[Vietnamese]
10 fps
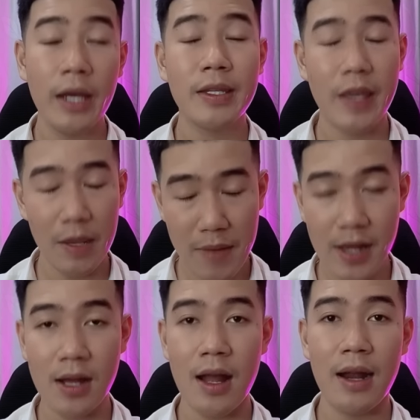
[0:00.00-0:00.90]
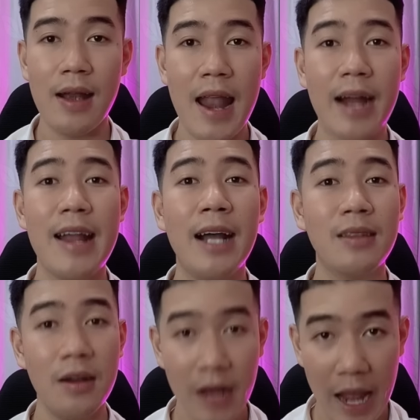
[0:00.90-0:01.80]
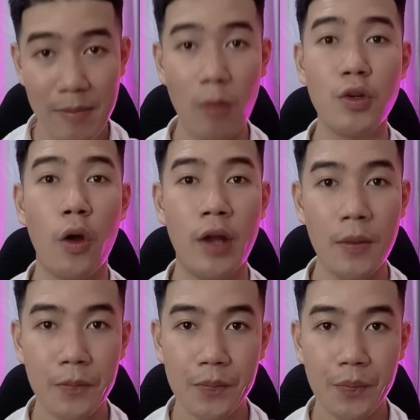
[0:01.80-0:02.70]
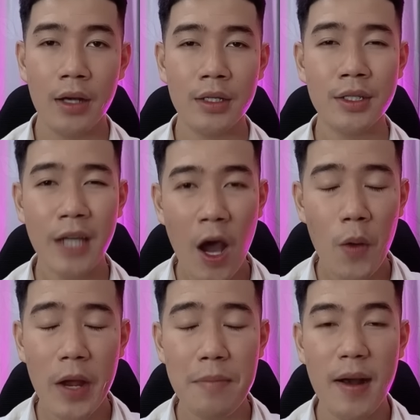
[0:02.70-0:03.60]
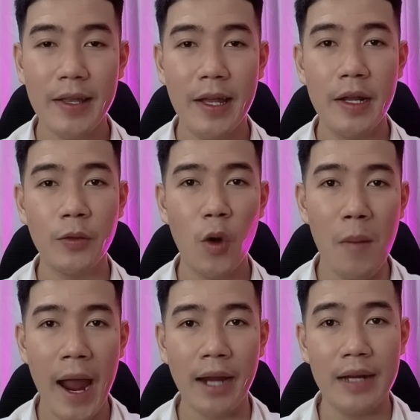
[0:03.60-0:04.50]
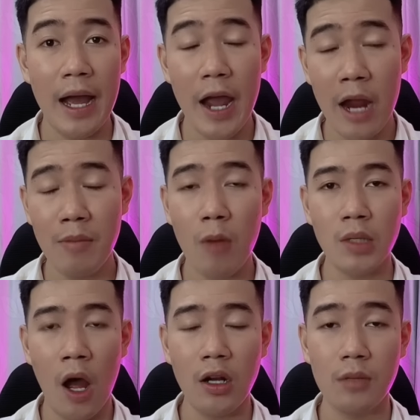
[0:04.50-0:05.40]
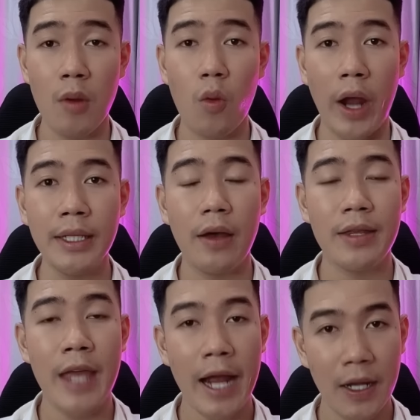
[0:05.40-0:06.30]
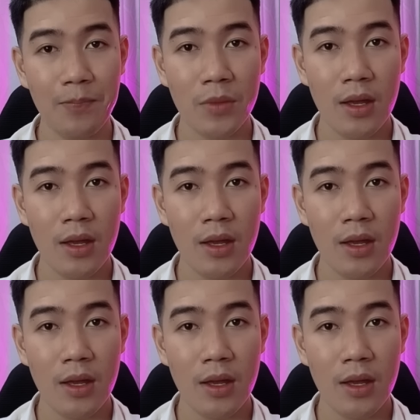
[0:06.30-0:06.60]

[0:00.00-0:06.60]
Chỉ biết á, là đã thư ếm ổng rồi đó. Sau khi mà gia đình của bạn đã ếm ông đó được một khoảng thời gian đó.